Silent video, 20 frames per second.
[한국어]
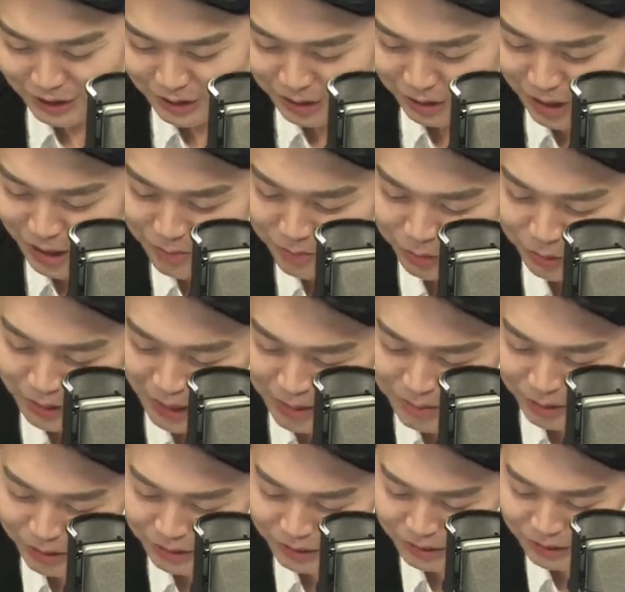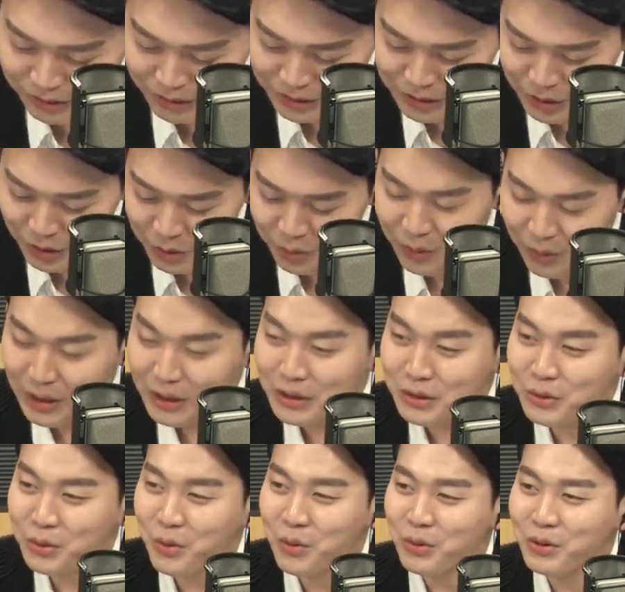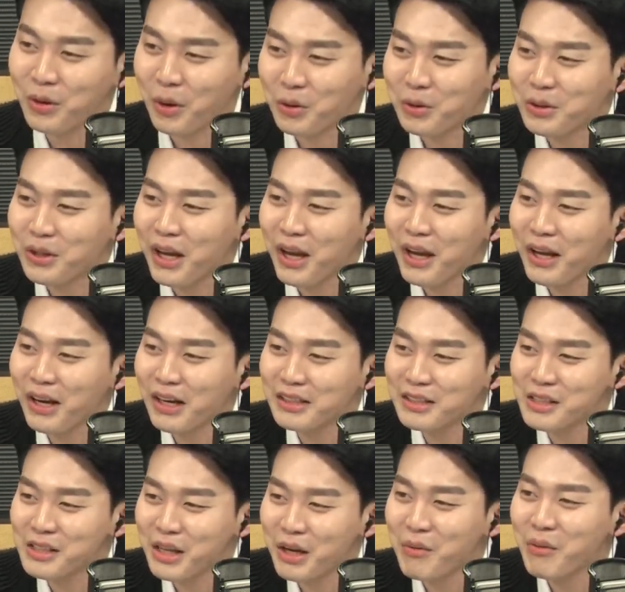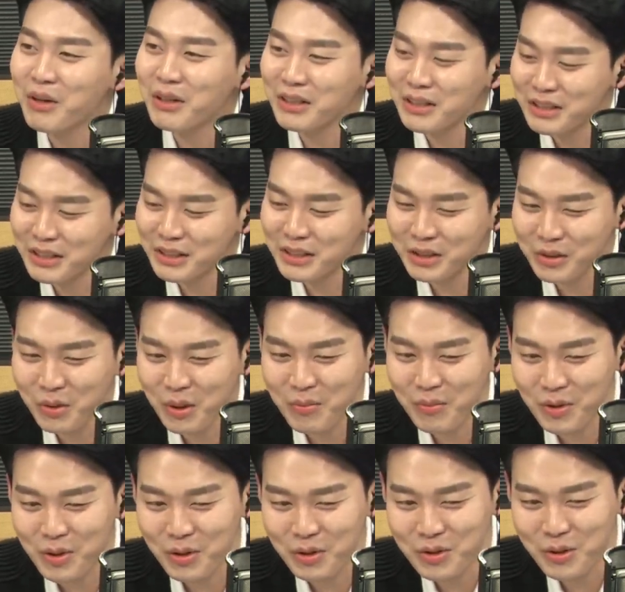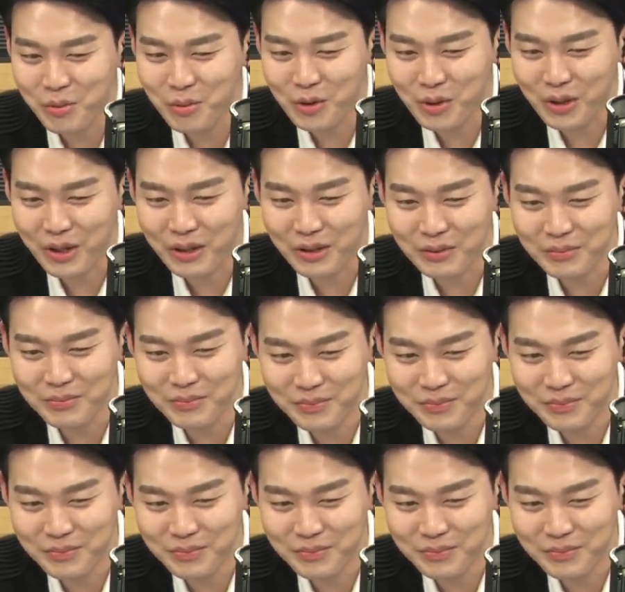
어, 앞으로 남은 의정 활동은 어떻게 해가실 계획이신지도 한번 여쭤볼게요.